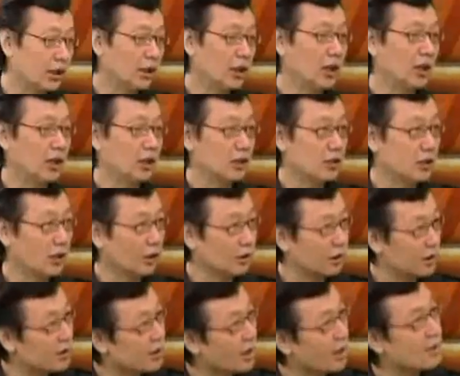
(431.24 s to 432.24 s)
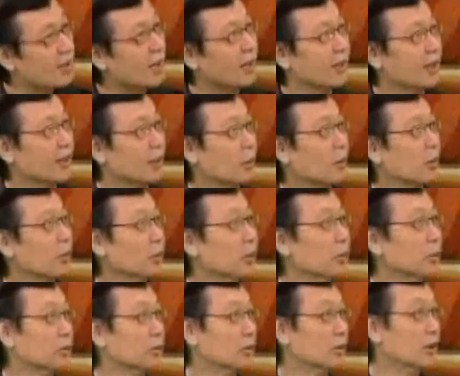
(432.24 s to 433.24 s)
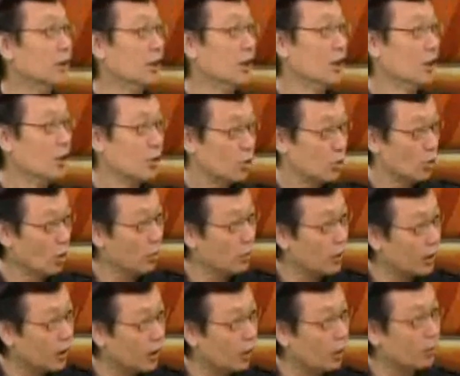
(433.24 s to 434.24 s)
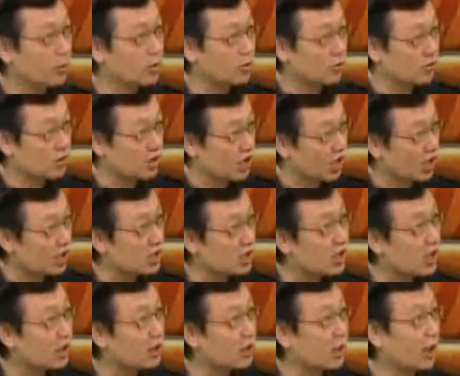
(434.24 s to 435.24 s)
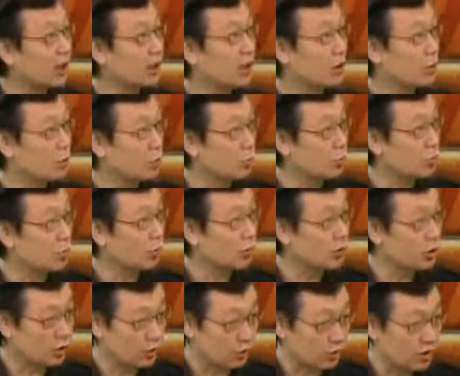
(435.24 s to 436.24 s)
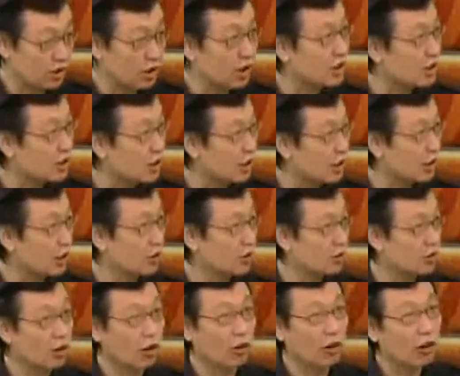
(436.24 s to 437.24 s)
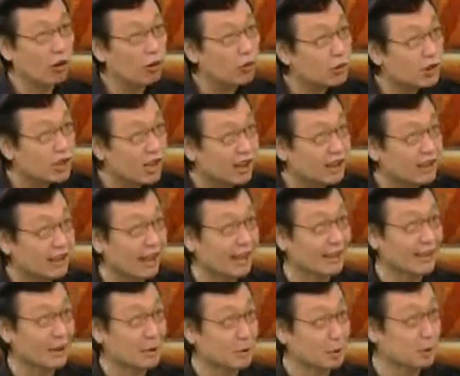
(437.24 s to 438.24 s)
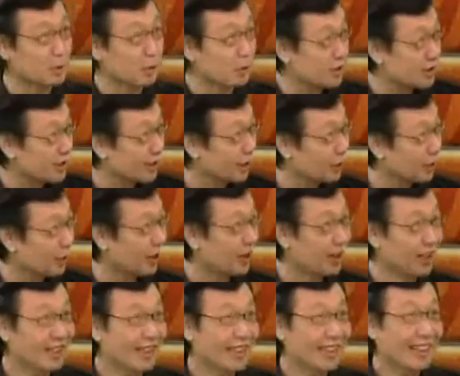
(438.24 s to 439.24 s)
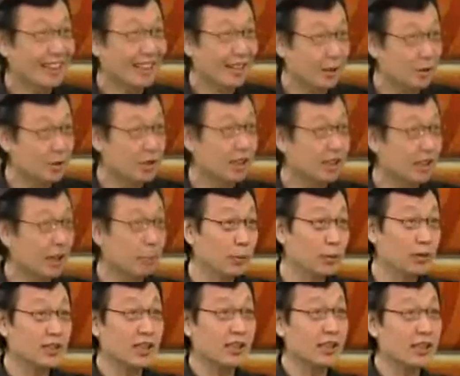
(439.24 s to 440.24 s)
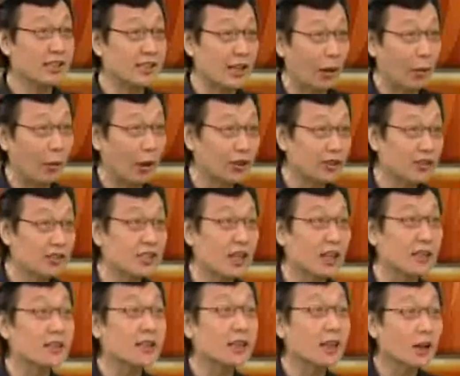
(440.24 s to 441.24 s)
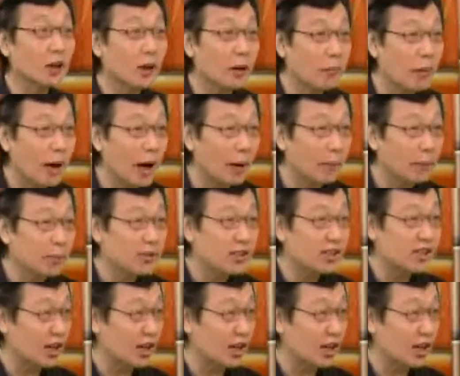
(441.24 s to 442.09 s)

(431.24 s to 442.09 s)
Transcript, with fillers: 一产业向第三产业的过渡，说明了我们从前现代的注重这种建设到后现代的注重策略。后现代不是现在讲话都是讲策略吗？